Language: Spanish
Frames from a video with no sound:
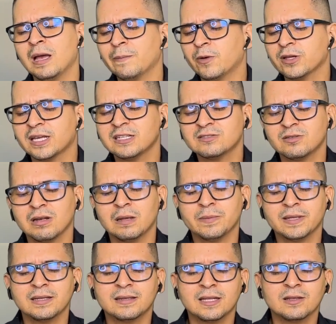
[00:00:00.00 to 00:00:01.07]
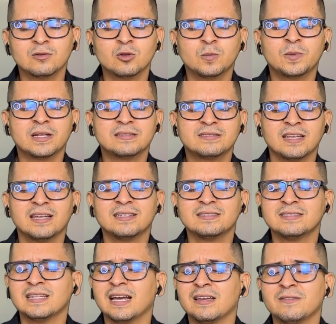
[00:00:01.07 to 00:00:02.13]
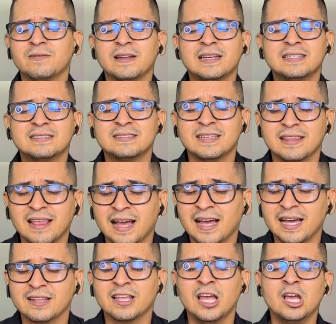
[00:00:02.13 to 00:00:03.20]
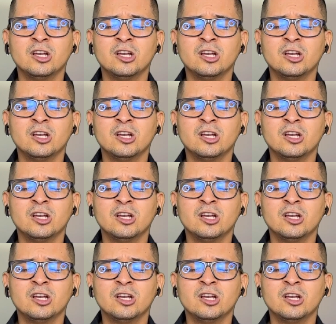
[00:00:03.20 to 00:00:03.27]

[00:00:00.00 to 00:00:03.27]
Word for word: porque solamente en tu presencia hay felicidad,